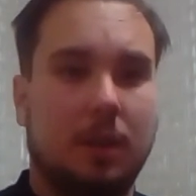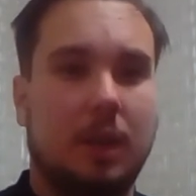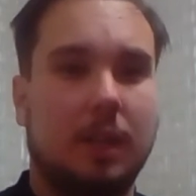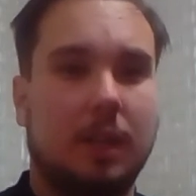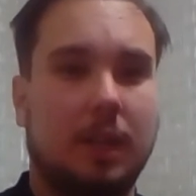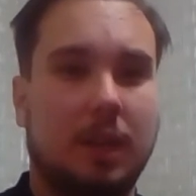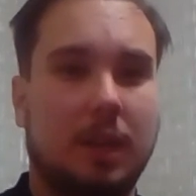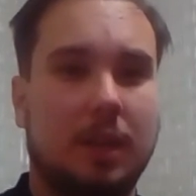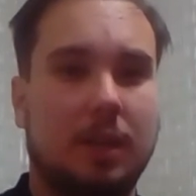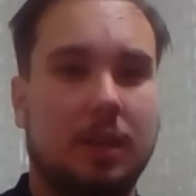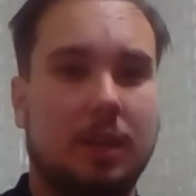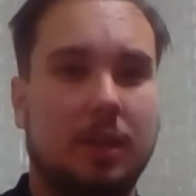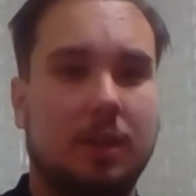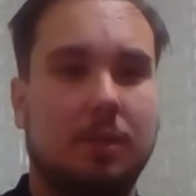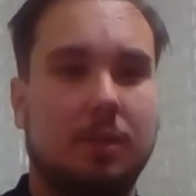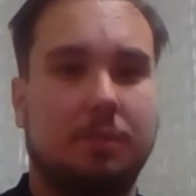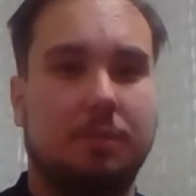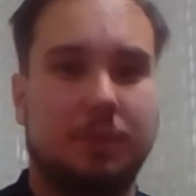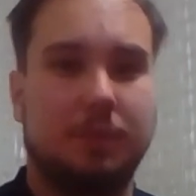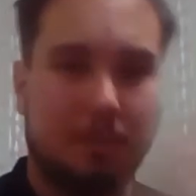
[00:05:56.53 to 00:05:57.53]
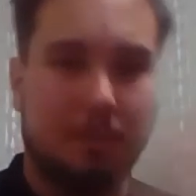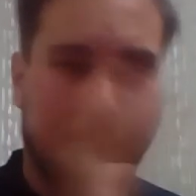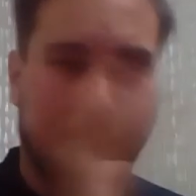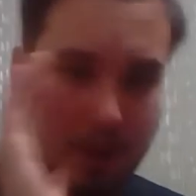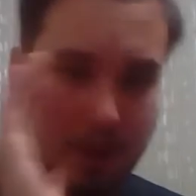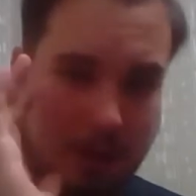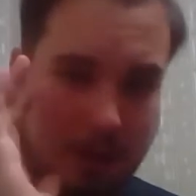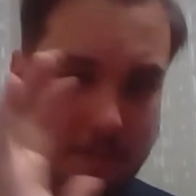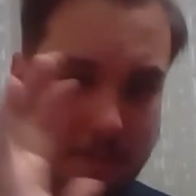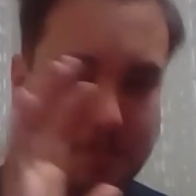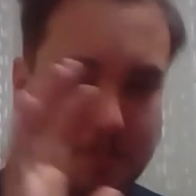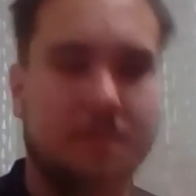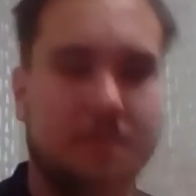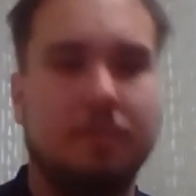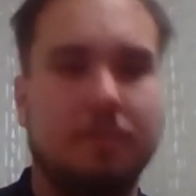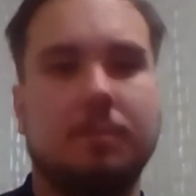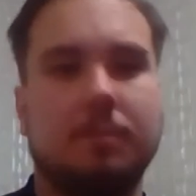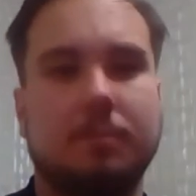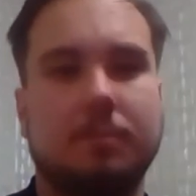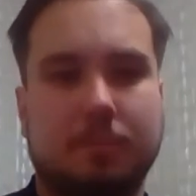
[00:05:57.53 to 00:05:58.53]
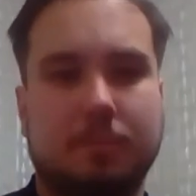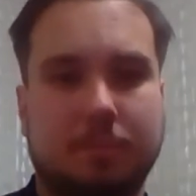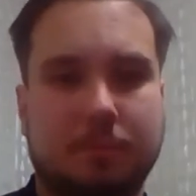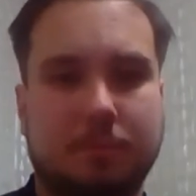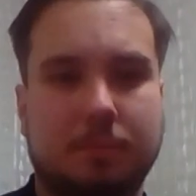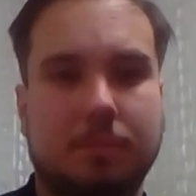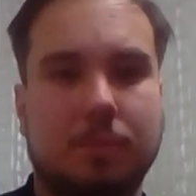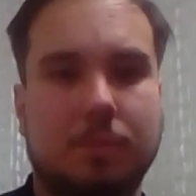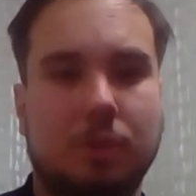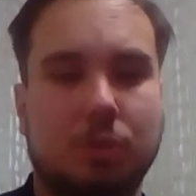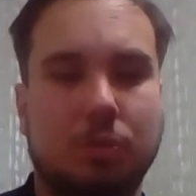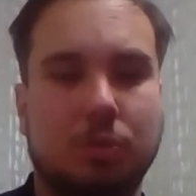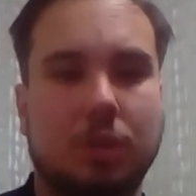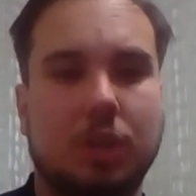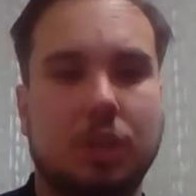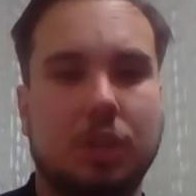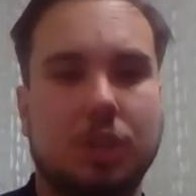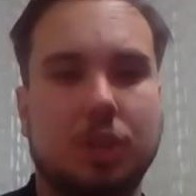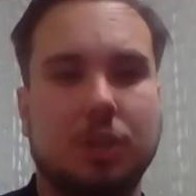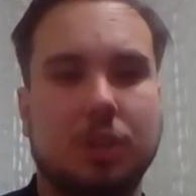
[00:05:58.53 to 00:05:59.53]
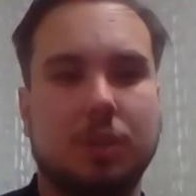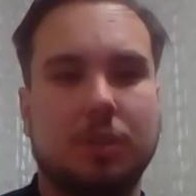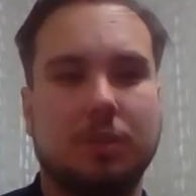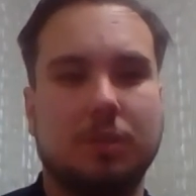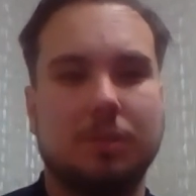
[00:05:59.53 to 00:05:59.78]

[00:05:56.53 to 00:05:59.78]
А так, всем пока и удачи!